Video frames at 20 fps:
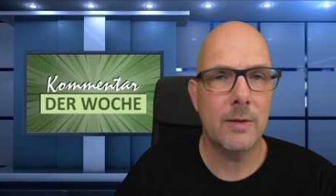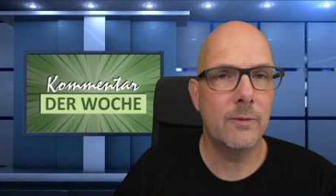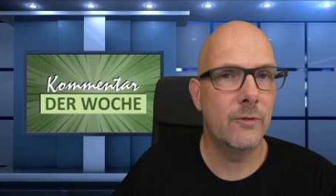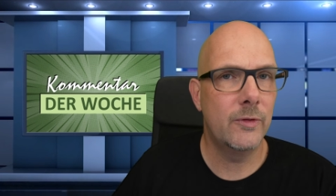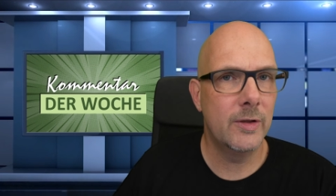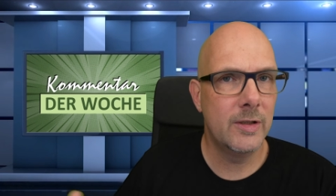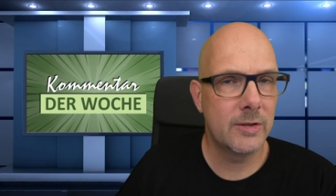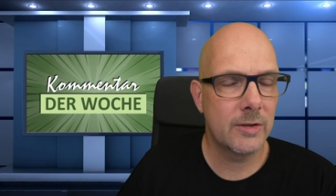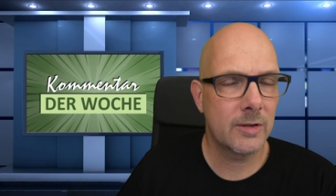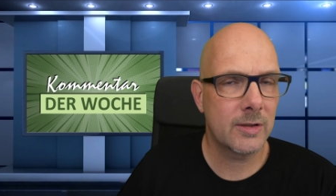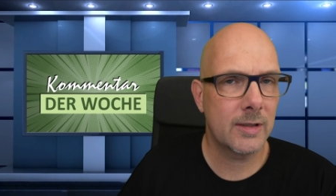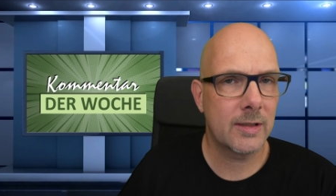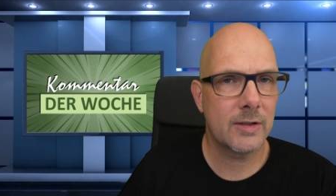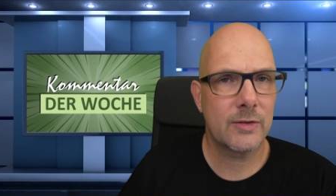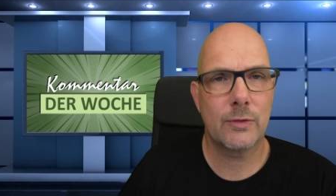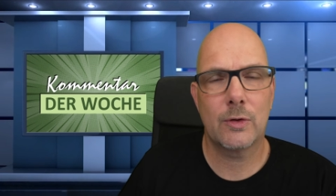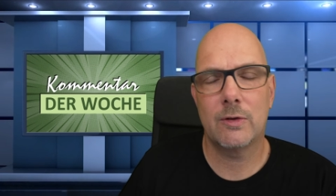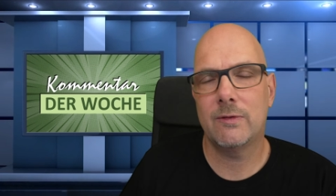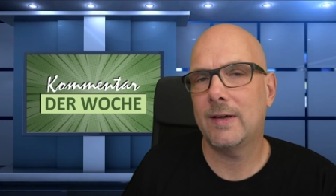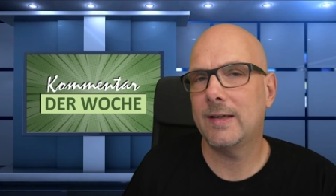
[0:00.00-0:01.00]
Im Winter, jetzt
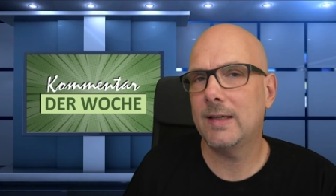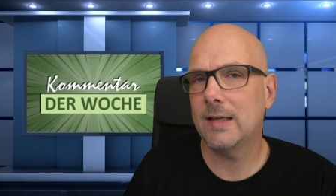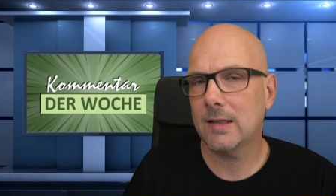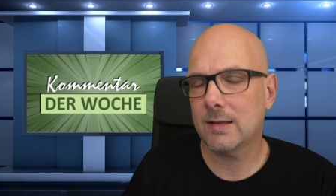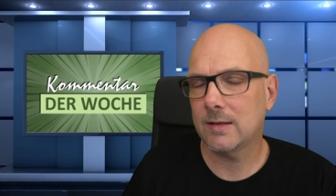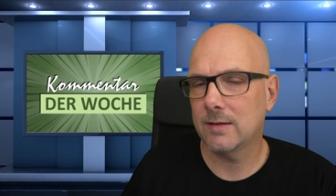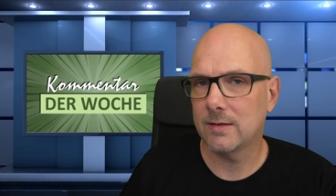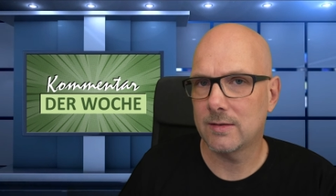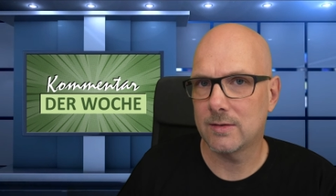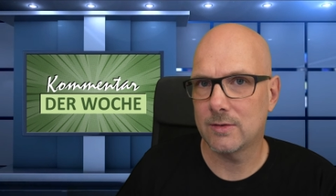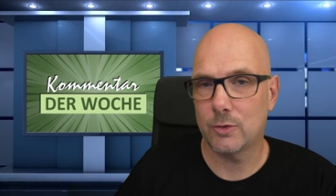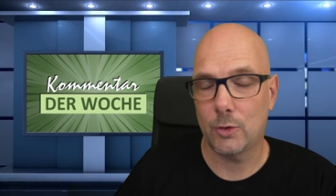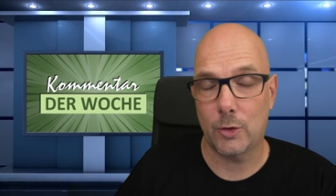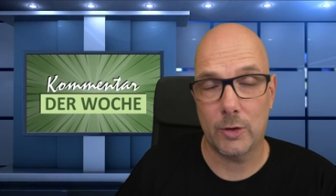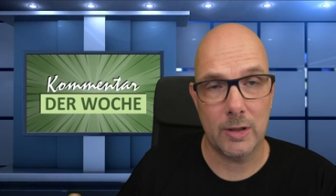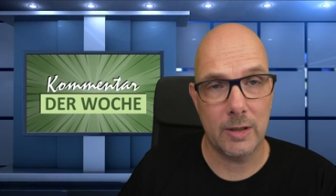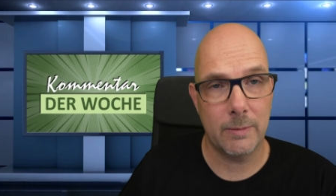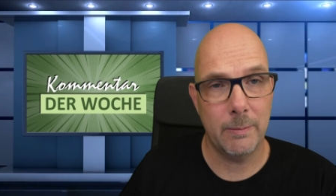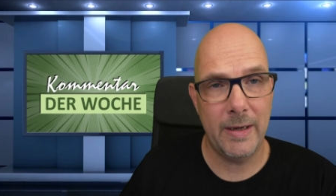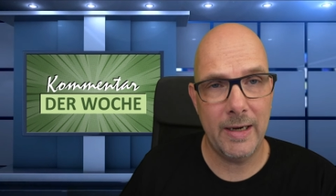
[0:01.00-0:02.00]
vor Weihnachten, ist es
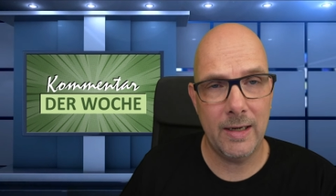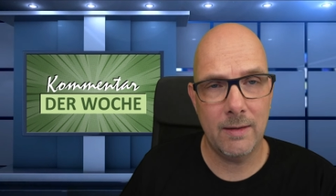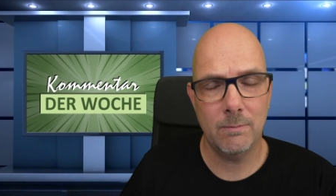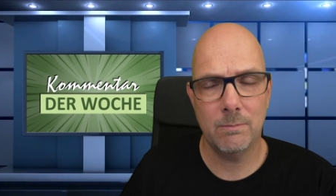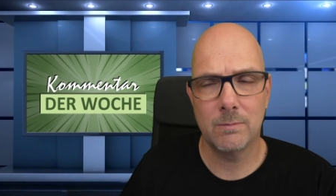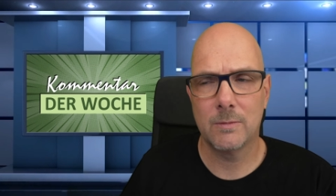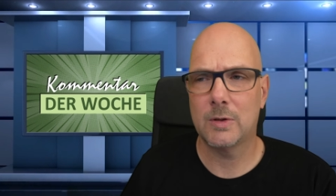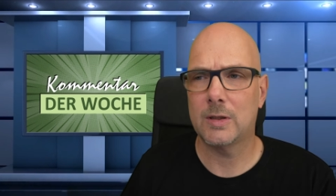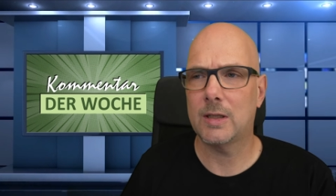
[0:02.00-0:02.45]
deutlich mehr.